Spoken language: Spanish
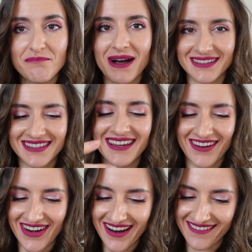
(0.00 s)
en mate,
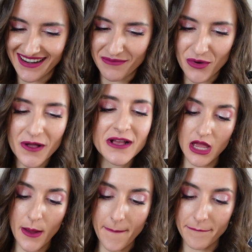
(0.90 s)
ahora la veremos.
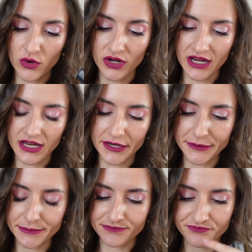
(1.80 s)
Pone
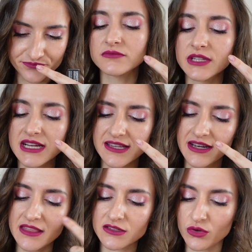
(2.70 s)
que, se
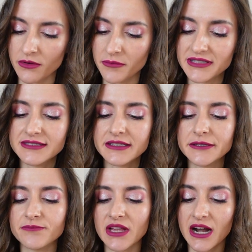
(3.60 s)
desliza
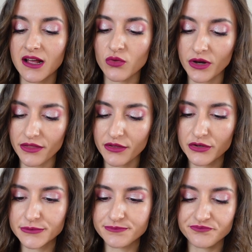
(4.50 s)
suavemente, de larga
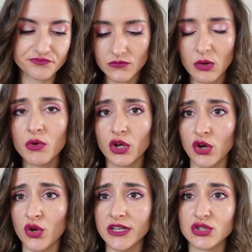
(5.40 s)
duración. Bueno, que
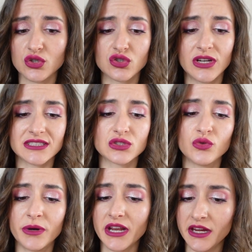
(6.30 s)
no lo he dicho, son las
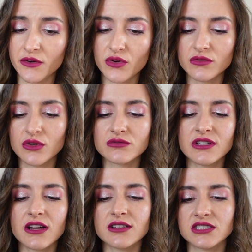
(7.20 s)
Superhero No
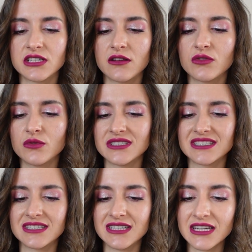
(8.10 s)
Tag Shadow
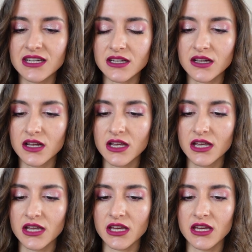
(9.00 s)
Stick
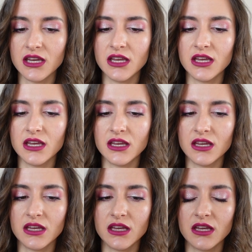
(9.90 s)

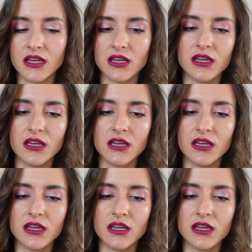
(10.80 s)
y,